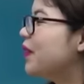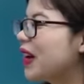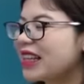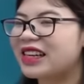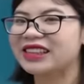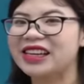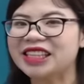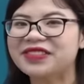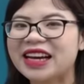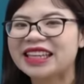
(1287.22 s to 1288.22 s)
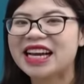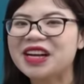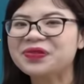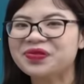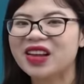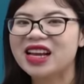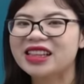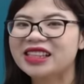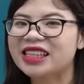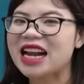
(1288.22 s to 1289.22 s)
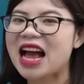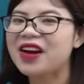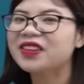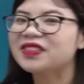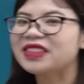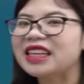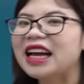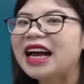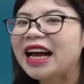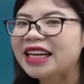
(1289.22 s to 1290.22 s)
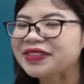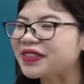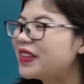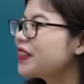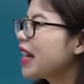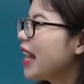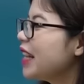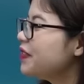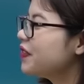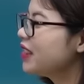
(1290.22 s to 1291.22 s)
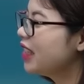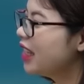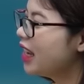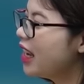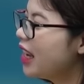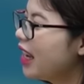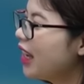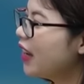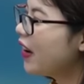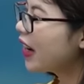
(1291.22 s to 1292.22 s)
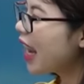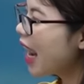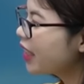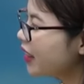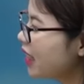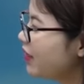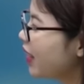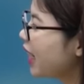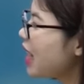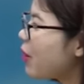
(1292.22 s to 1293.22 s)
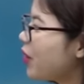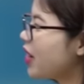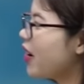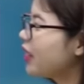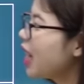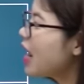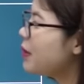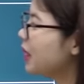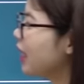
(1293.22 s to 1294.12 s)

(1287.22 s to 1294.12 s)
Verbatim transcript: mọi người tưởng tượng như vậy nhá được chưa nào hay ok Ok, chúng ta nhìn về cách đọc của nó nhá. Mình